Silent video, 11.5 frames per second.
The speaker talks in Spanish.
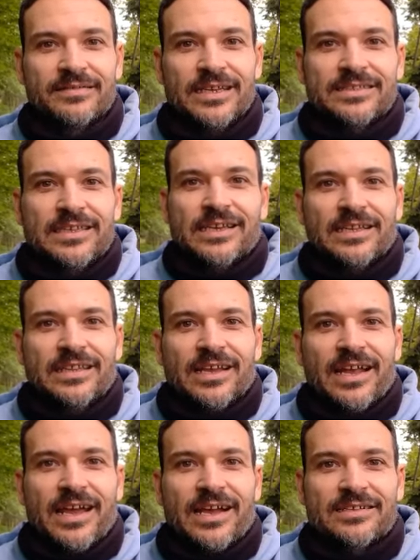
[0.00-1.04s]
Así que te
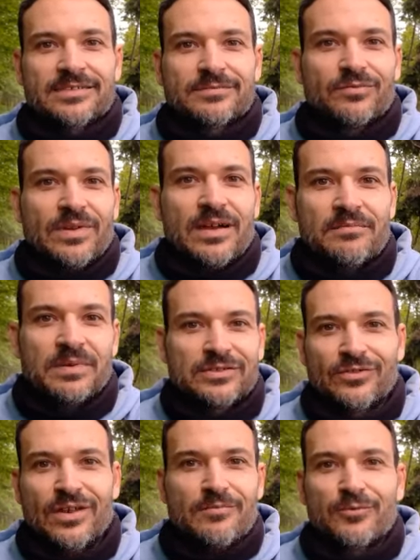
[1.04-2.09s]
harás una
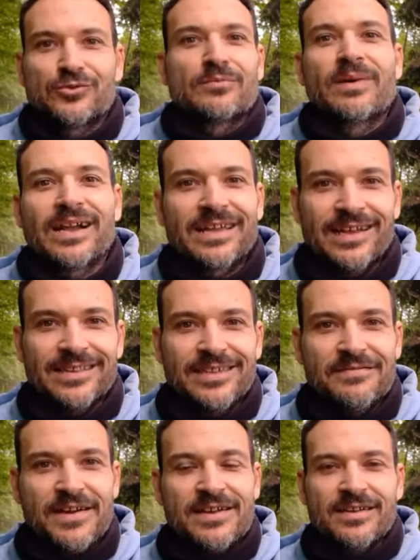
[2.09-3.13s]
persona mucho más
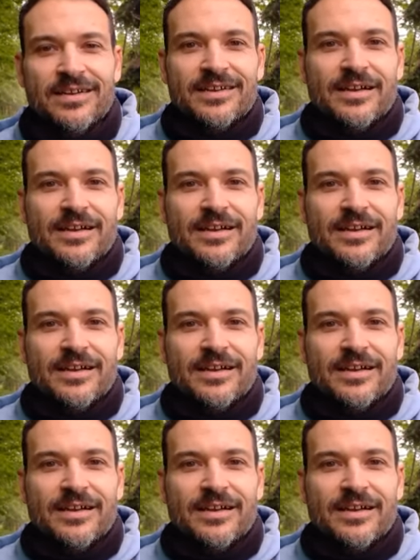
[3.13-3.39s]
creativa,